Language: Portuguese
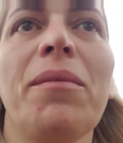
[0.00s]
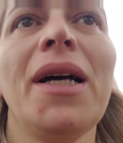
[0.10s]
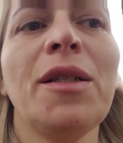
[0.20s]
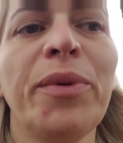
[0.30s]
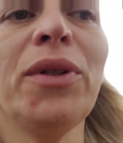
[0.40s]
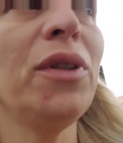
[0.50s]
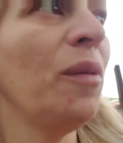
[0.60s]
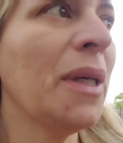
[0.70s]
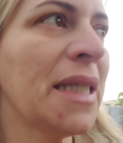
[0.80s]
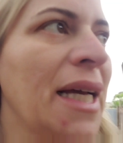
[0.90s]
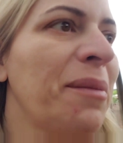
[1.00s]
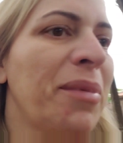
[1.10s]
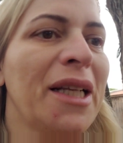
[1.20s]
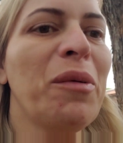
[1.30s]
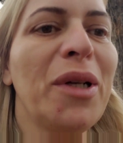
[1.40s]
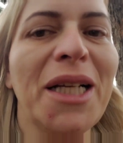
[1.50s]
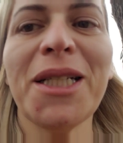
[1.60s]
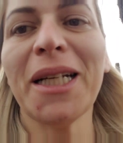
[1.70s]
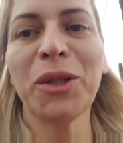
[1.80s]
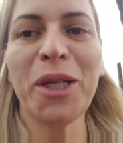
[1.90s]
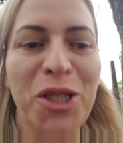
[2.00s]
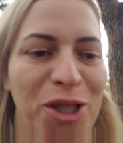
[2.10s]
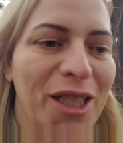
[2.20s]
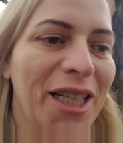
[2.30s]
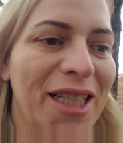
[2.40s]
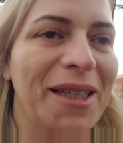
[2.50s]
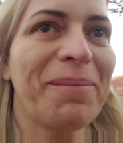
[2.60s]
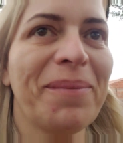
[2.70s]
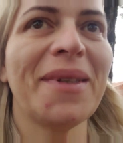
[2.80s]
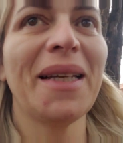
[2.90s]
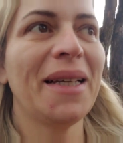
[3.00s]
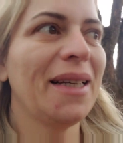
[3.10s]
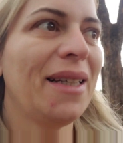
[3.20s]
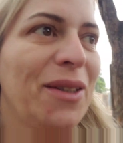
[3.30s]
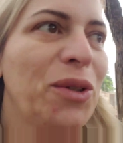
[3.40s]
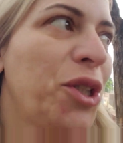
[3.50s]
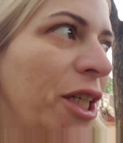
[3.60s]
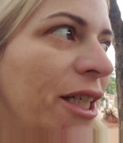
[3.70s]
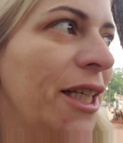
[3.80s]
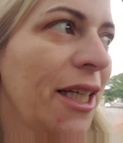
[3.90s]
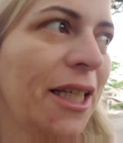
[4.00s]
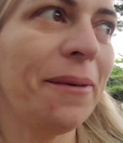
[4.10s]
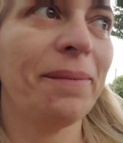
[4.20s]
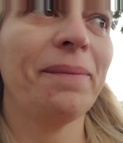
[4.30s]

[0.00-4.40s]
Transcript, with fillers: Mas por tudo vou passar aqui pra dar uma olhadinha na doidinha aqui. Tô chegando aqui.